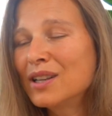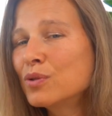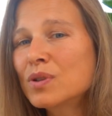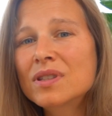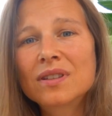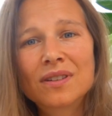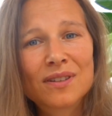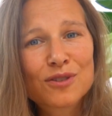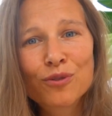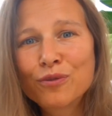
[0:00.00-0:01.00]
Nutze
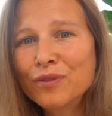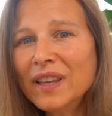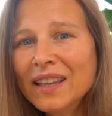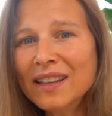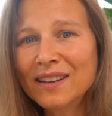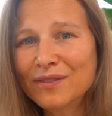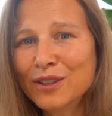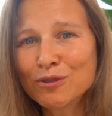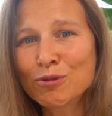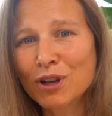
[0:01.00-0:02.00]
so viele, wie
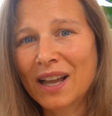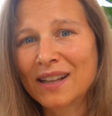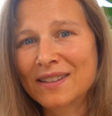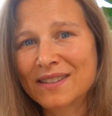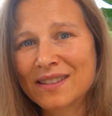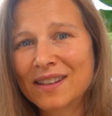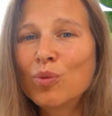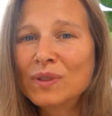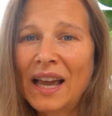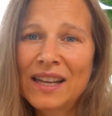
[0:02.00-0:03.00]
du nur kannst,
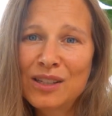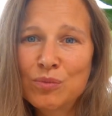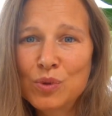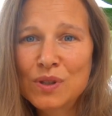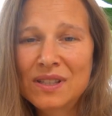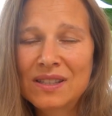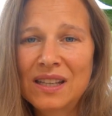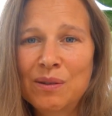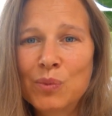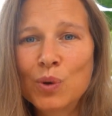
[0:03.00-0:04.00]
um dein
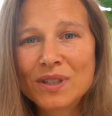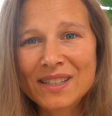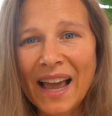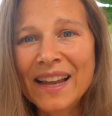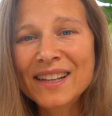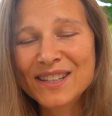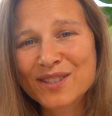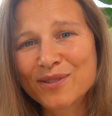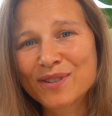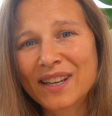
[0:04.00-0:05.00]
Immunsystem und deine
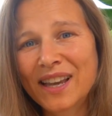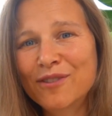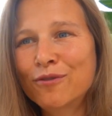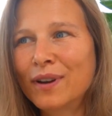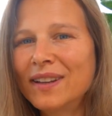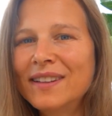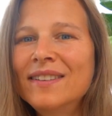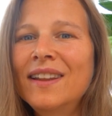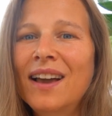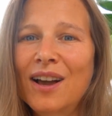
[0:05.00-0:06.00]
Gesundheit von
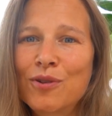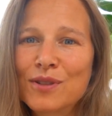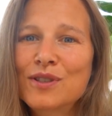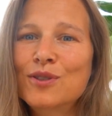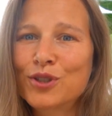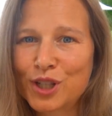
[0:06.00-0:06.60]
innen heraus zu